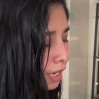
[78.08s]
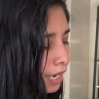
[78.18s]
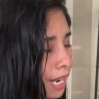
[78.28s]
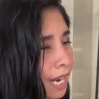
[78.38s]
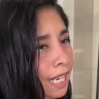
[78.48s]

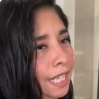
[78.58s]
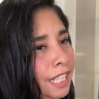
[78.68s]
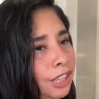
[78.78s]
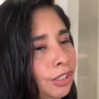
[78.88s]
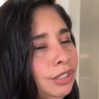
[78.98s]

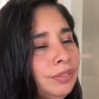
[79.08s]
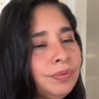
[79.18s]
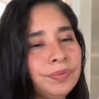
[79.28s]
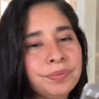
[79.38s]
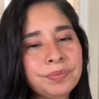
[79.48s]
regalito,
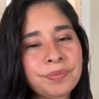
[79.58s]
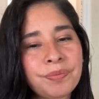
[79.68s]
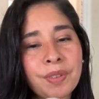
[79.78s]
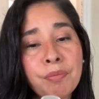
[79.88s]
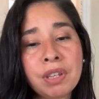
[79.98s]

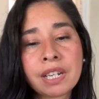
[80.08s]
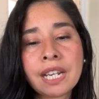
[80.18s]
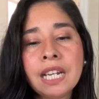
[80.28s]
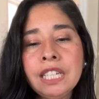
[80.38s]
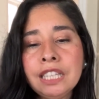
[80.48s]
mi
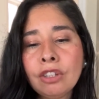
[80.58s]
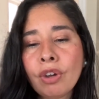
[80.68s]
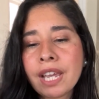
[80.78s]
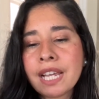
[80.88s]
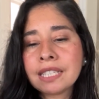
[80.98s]

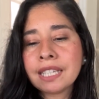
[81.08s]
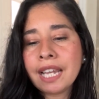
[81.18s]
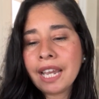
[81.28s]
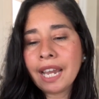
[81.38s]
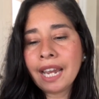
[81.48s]
regalito es
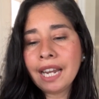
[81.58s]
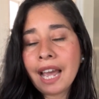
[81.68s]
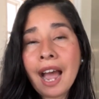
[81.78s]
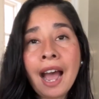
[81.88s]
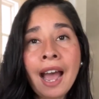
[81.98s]

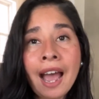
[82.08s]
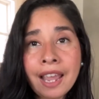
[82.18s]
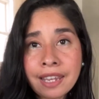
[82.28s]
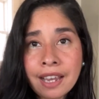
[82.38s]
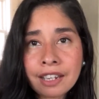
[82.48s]
el
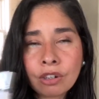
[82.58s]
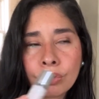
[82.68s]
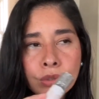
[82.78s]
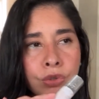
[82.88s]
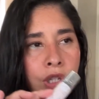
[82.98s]
Haya, que
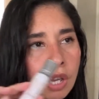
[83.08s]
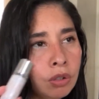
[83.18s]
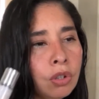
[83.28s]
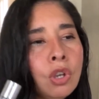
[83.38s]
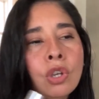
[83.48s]
lo he
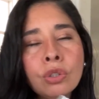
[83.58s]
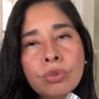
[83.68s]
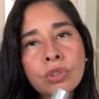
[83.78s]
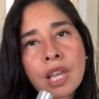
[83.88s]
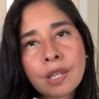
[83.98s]
escuchado.
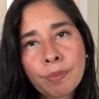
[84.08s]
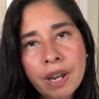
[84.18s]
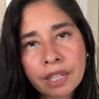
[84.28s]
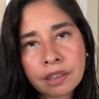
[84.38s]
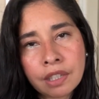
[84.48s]
Si ustedes
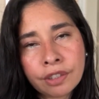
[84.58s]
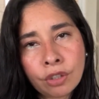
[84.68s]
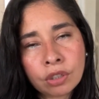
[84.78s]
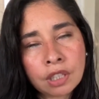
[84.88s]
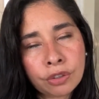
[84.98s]
paran en
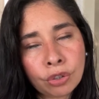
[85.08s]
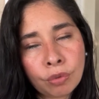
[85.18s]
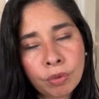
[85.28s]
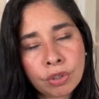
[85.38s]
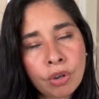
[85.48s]
TikTok tanto
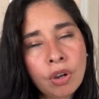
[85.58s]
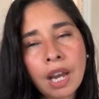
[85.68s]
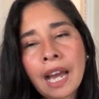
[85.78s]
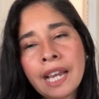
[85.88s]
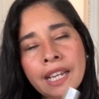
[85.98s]
como yo,
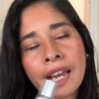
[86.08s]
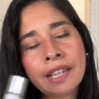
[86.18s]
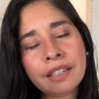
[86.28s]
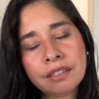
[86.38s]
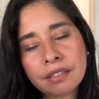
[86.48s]
Haya